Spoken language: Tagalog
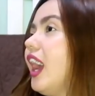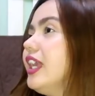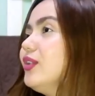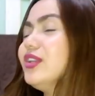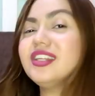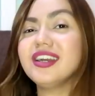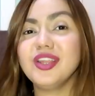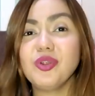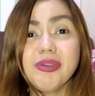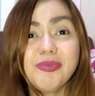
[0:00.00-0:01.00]
ayaw niya ng
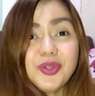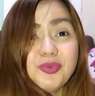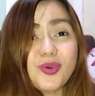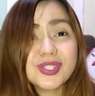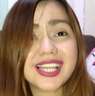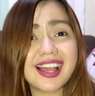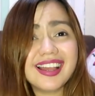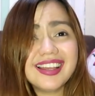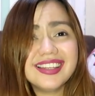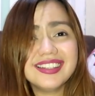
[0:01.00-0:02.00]
ano, may
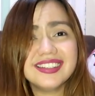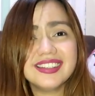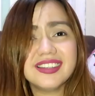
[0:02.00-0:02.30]
binubuksan.